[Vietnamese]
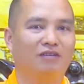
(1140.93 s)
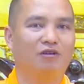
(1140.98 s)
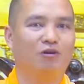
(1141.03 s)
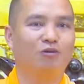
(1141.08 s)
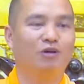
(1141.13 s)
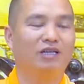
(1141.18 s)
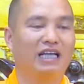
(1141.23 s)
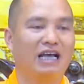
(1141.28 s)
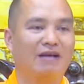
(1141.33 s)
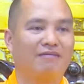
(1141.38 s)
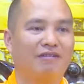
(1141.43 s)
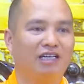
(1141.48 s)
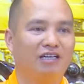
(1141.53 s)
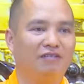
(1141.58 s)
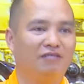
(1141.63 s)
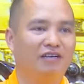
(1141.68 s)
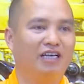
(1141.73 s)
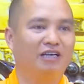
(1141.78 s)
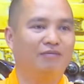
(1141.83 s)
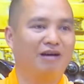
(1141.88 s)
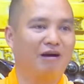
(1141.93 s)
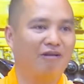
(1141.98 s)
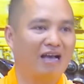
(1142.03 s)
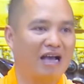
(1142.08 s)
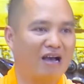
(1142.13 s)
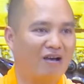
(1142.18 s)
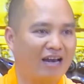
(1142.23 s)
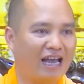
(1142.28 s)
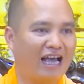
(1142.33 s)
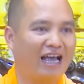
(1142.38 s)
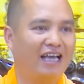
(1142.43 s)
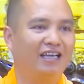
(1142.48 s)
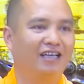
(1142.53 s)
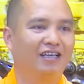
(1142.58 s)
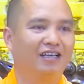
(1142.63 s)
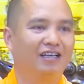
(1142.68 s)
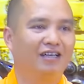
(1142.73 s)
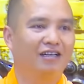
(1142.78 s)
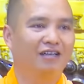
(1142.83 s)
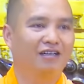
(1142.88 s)
Võ Nguyên Giáp đi về báo cáo lại
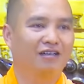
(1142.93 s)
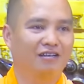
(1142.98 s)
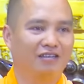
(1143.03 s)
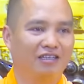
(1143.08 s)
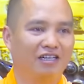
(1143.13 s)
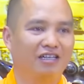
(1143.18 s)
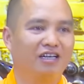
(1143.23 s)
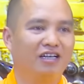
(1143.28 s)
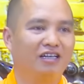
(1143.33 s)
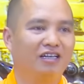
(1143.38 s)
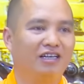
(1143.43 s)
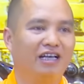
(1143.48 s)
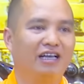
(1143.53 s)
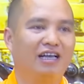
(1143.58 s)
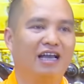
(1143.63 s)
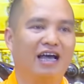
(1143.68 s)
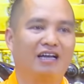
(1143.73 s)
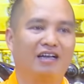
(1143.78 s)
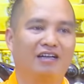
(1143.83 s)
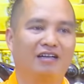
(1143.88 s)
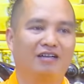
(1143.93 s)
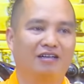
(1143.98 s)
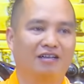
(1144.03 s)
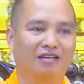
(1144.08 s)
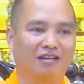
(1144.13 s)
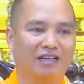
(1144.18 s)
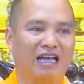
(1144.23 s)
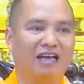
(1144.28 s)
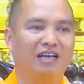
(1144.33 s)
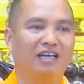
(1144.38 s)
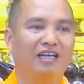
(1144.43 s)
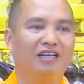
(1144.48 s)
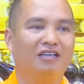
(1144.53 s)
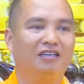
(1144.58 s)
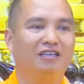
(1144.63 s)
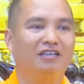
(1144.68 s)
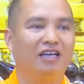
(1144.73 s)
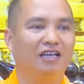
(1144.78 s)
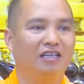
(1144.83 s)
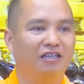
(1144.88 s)
tình hình lễ lạc, là đàn lễ là
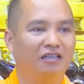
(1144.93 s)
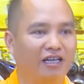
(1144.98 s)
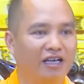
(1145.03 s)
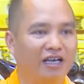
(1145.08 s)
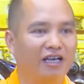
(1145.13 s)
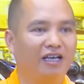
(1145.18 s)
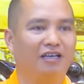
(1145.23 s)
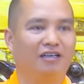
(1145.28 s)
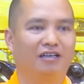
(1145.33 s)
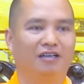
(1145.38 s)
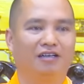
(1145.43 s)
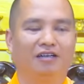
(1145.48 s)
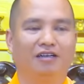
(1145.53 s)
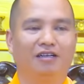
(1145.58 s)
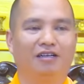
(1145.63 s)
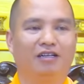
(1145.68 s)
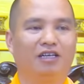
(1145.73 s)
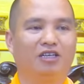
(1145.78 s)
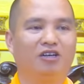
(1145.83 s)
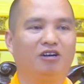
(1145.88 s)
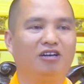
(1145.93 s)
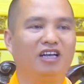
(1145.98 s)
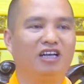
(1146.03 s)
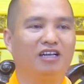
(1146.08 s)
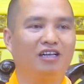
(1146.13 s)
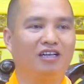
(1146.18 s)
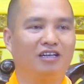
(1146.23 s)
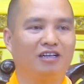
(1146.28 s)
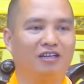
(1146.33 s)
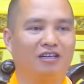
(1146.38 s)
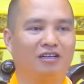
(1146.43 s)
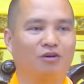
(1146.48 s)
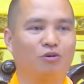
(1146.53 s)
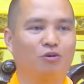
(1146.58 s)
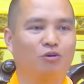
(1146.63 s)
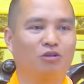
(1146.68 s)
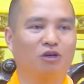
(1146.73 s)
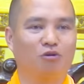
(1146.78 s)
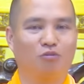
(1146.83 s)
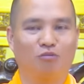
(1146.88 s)
như thế như thế. Thế cho nên á,
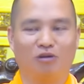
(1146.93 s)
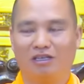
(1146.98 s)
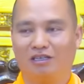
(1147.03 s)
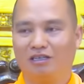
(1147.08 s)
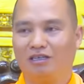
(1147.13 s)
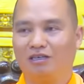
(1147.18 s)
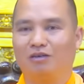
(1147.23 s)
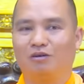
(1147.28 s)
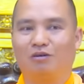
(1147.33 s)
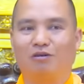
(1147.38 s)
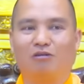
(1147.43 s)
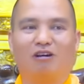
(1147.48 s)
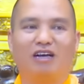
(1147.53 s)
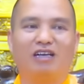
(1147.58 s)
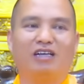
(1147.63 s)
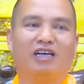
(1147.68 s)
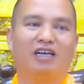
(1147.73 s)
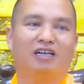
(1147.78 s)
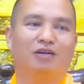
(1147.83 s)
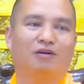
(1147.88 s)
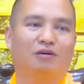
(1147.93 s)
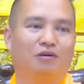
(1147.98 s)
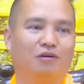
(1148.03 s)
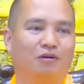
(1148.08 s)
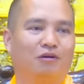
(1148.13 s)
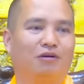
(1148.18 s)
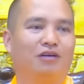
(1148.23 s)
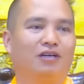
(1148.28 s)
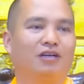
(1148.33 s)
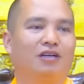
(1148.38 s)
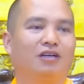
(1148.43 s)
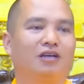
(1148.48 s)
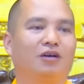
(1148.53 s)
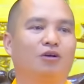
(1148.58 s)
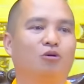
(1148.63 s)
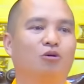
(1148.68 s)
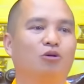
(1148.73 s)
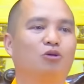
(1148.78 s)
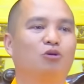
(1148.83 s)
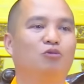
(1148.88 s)
cụ tổng bí thư cụ gọi điện, cụ
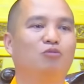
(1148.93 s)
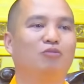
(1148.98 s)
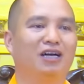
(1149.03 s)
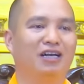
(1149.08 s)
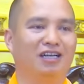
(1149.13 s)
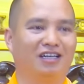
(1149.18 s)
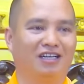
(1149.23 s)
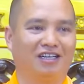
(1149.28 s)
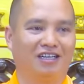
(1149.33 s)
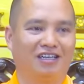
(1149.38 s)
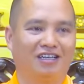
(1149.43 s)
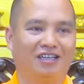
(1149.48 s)
cụ chúc mừng.